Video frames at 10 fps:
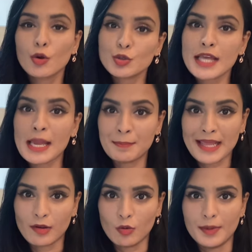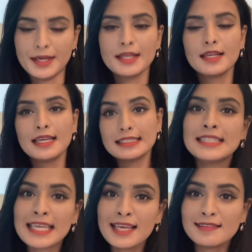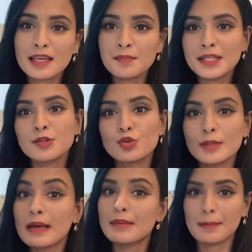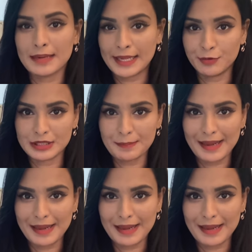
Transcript: কোথায় অ্যাপ্লাই করবেন জিকেএসে আপনি দুইভাবে অ্যাপ্লাই করতে